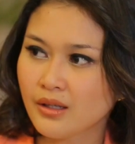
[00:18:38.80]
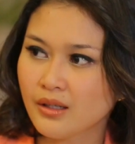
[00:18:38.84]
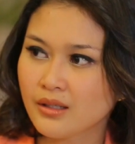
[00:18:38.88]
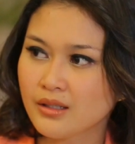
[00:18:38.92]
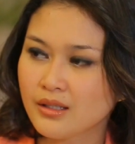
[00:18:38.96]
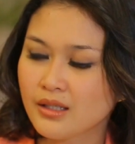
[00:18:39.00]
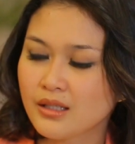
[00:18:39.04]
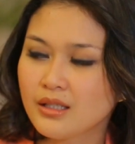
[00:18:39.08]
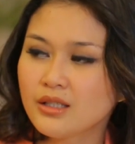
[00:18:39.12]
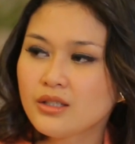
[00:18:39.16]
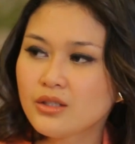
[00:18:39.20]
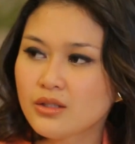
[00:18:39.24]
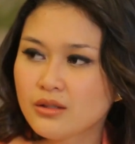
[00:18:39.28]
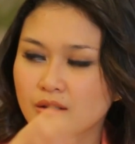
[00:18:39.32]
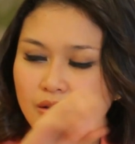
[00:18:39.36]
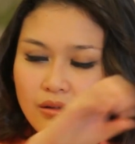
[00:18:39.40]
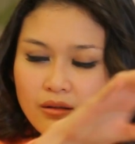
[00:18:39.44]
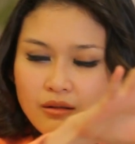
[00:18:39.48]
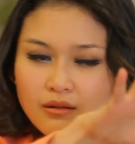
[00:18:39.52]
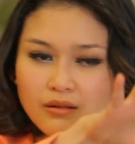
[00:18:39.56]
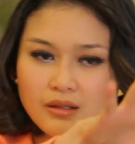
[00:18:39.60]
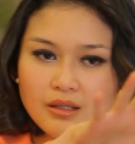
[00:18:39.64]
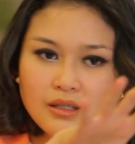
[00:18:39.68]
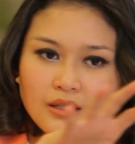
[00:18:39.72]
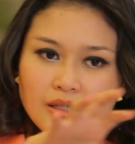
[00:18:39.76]
Oke, jadi
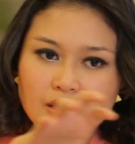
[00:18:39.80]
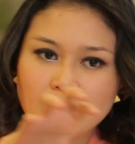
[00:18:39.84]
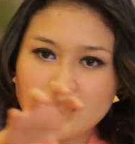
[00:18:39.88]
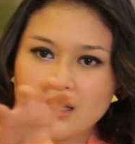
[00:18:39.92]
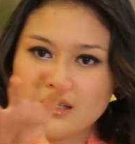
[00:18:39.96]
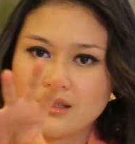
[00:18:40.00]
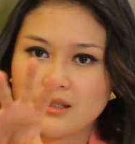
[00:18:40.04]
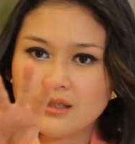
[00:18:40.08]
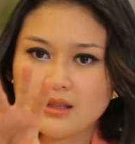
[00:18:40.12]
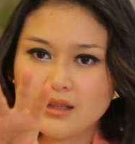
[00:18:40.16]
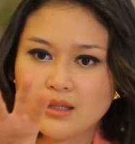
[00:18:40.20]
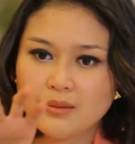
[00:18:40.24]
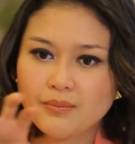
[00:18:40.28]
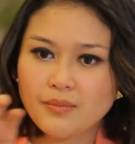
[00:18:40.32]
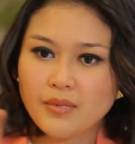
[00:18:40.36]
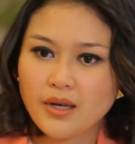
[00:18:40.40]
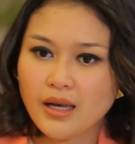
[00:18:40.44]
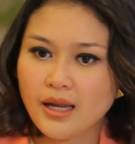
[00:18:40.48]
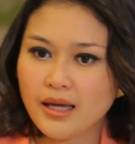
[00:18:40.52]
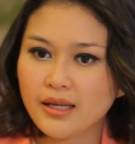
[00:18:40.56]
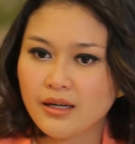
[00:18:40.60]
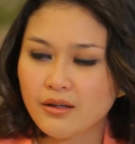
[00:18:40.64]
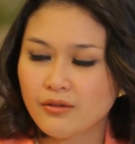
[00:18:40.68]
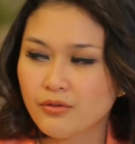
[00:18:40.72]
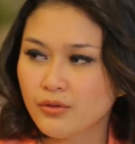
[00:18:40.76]
uh, ininya
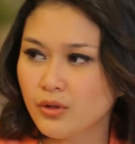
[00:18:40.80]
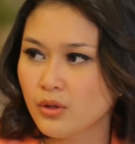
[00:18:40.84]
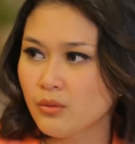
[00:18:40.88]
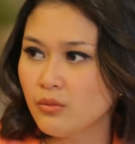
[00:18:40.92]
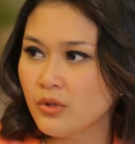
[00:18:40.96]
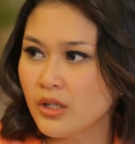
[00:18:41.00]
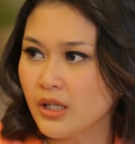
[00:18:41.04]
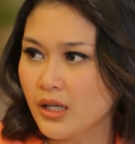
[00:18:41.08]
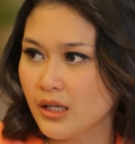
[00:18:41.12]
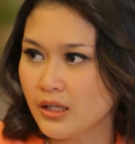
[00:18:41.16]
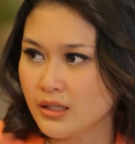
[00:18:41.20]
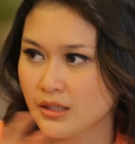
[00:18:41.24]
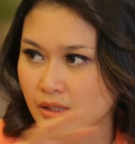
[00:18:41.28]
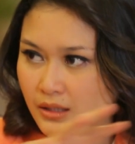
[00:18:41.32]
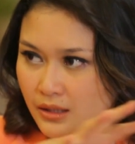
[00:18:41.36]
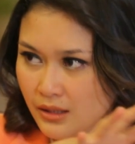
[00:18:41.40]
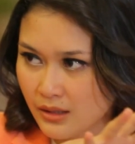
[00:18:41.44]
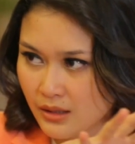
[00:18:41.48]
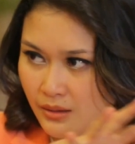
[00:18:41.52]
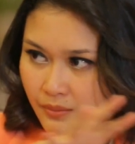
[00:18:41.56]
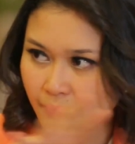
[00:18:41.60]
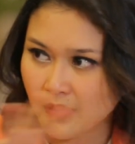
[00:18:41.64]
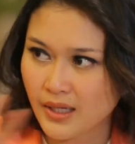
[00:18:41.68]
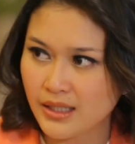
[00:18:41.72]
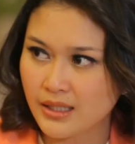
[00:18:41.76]
tetap line of communication
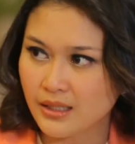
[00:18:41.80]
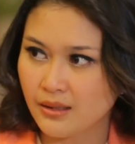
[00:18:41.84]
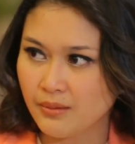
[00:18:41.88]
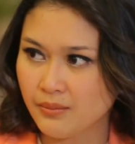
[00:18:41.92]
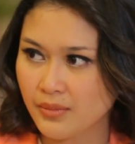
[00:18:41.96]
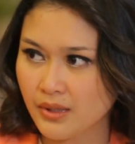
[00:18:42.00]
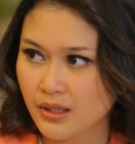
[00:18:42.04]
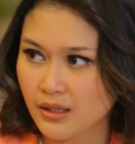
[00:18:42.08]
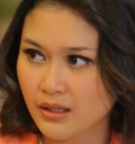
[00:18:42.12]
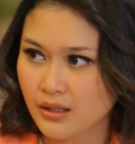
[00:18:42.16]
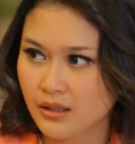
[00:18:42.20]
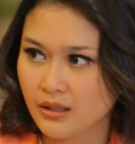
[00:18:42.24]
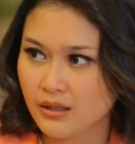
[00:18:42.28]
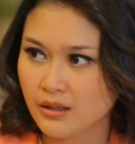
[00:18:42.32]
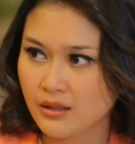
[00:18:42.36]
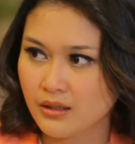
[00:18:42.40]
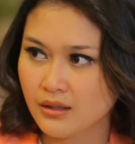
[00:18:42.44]
tetap banyak pak. Iya